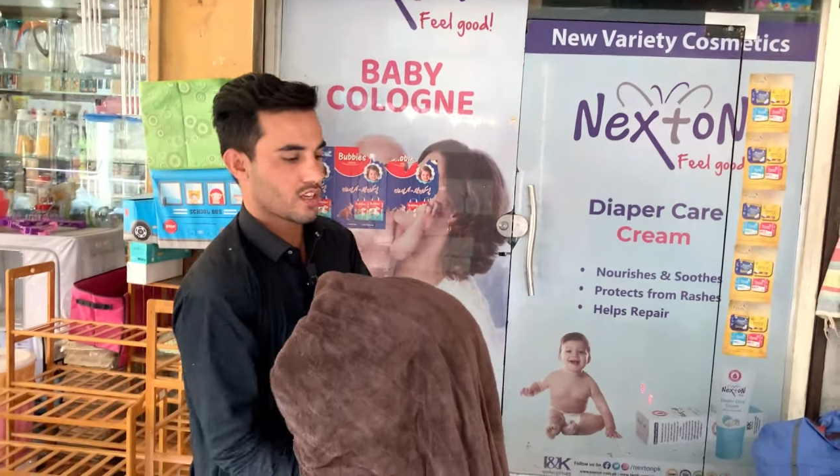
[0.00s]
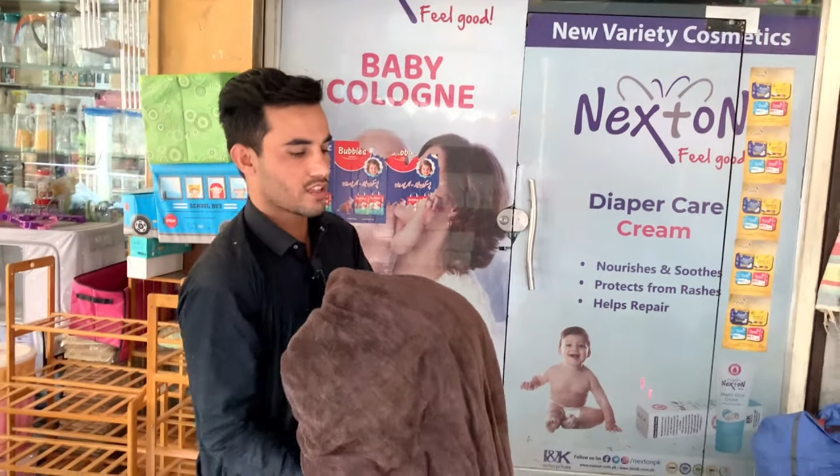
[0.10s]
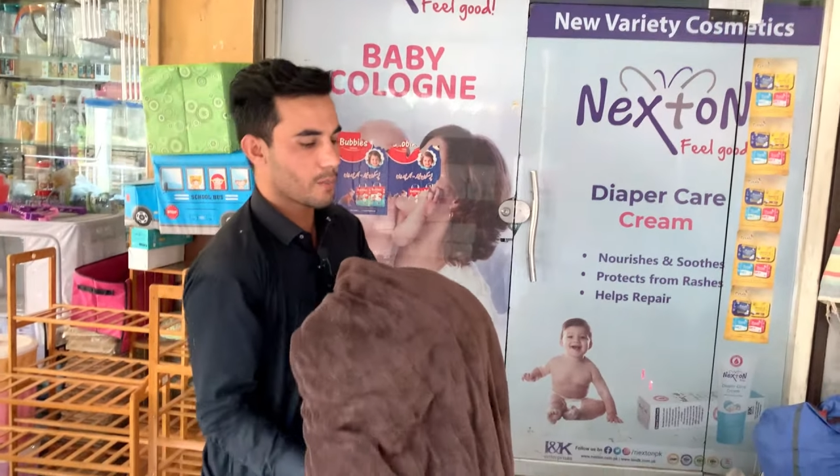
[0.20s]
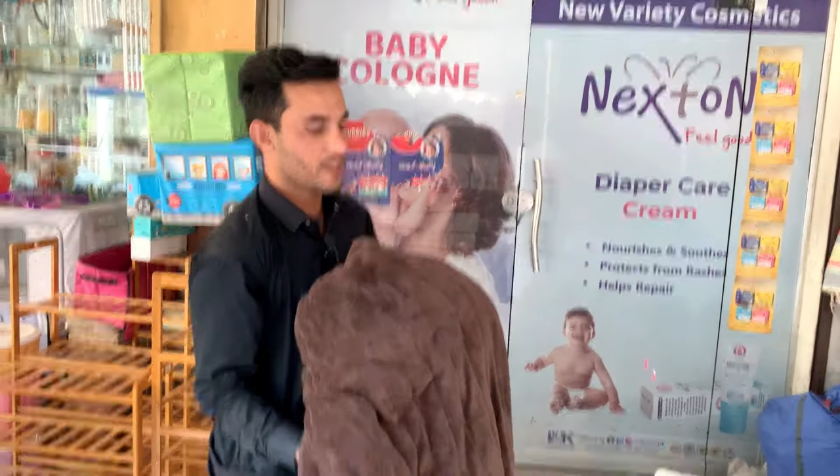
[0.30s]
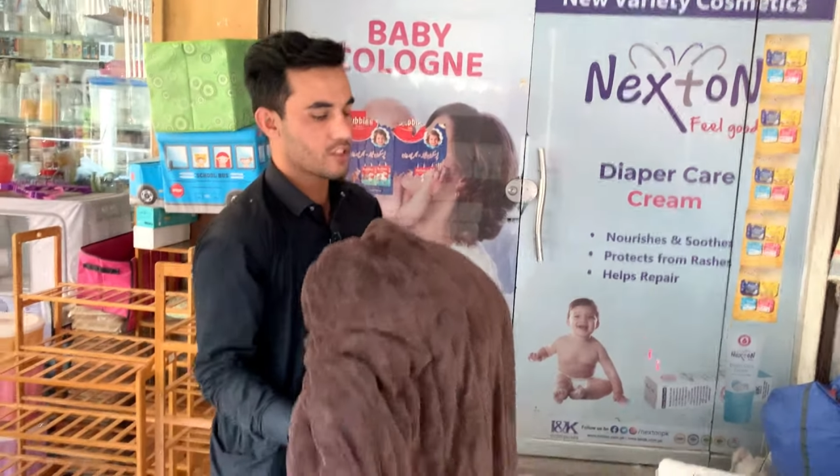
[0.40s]

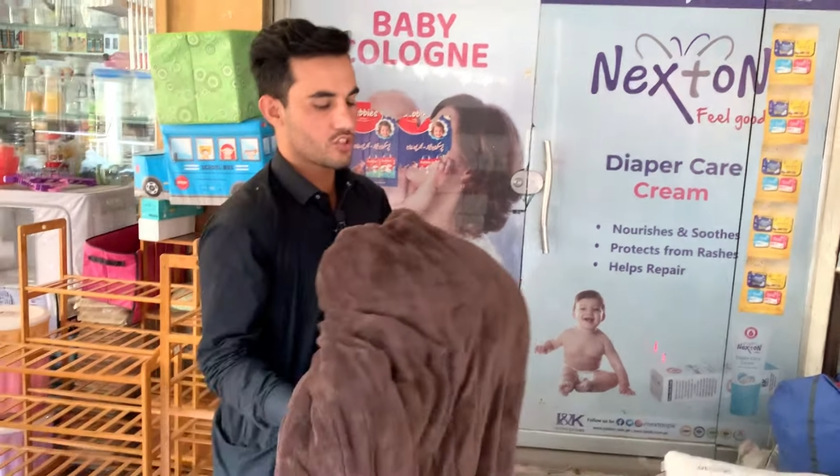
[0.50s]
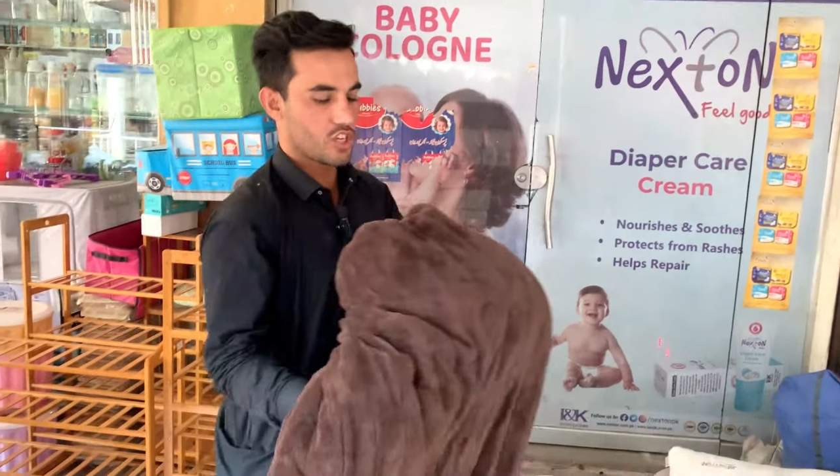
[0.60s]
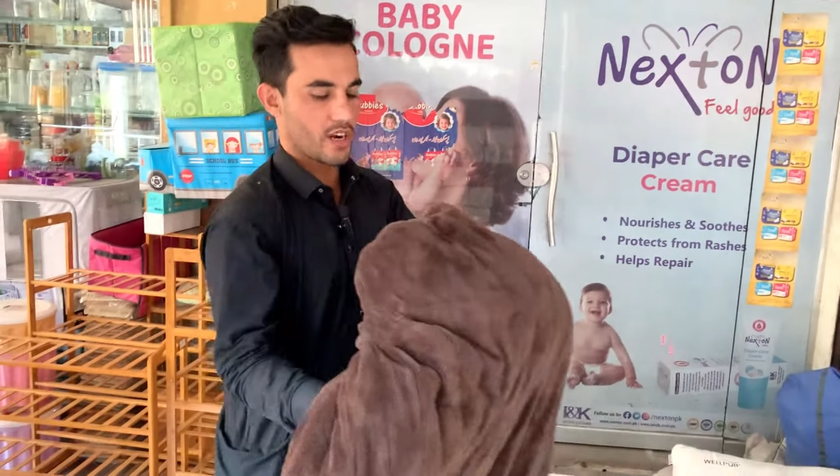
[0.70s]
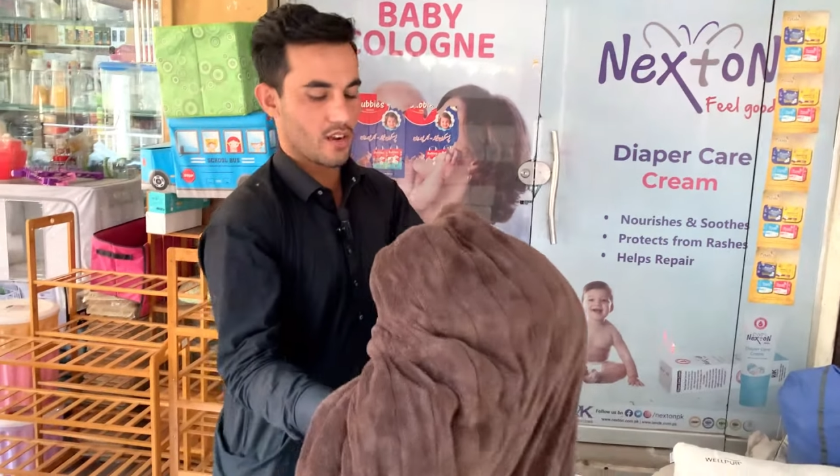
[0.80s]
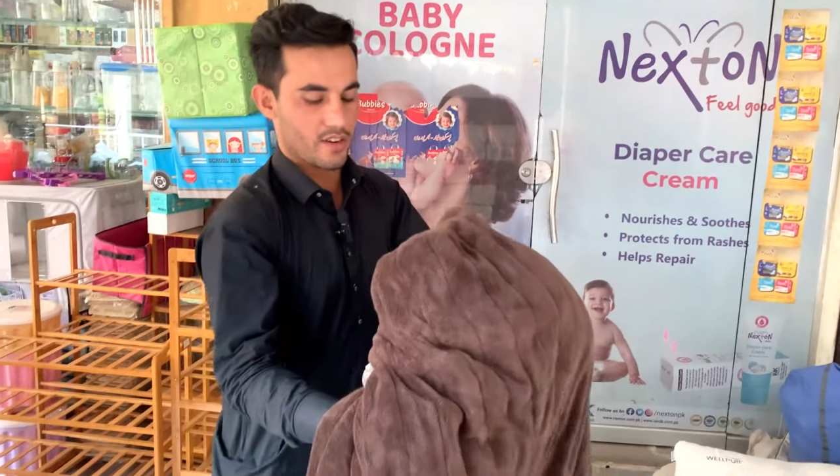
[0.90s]
तकरीबन तीन
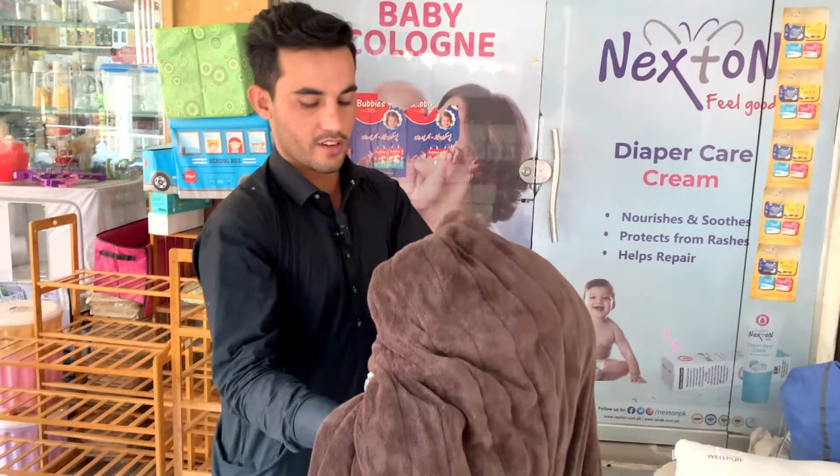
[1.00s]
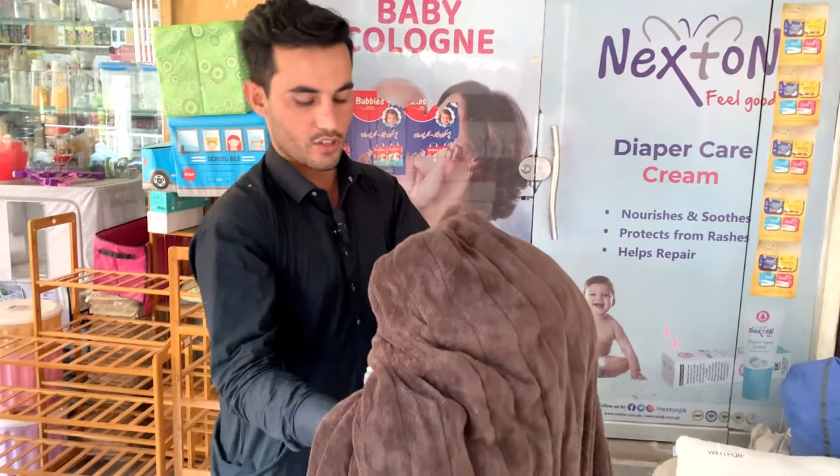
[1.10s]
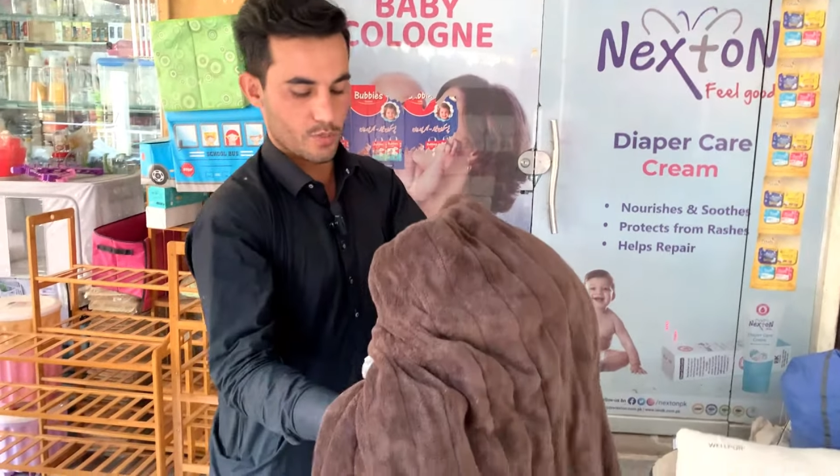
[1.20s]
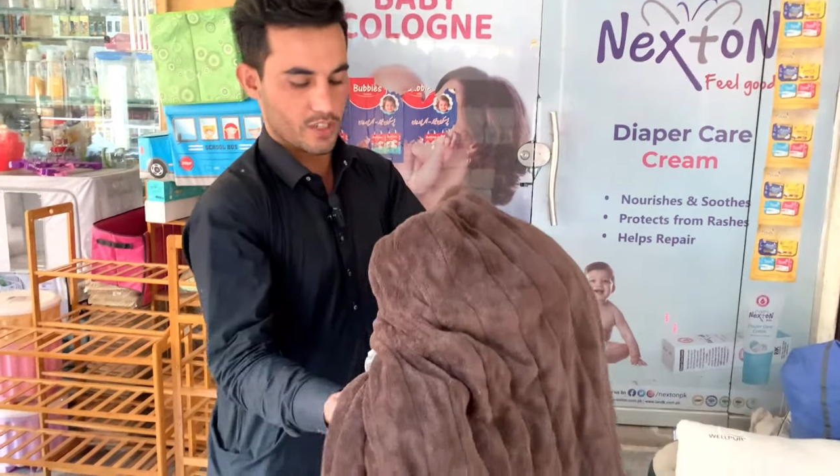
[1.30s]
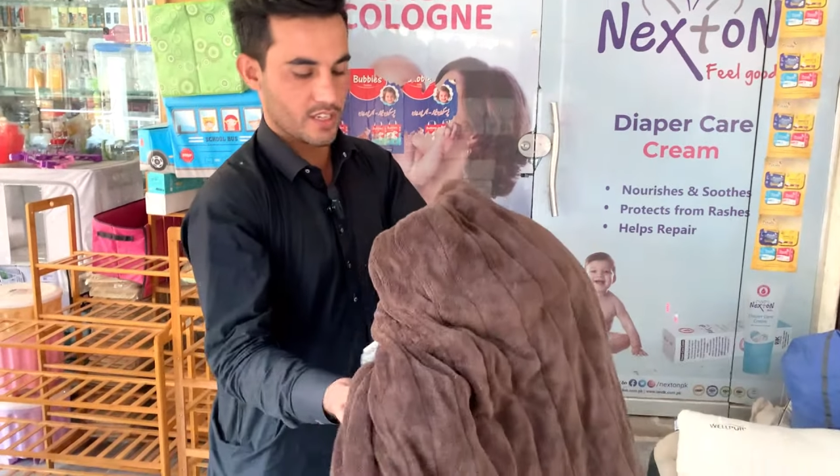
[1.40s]
चार कलर है
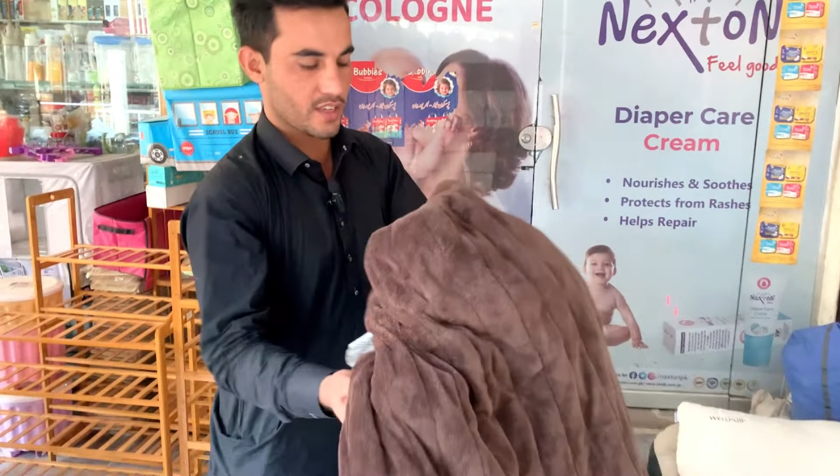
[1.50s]
इसमें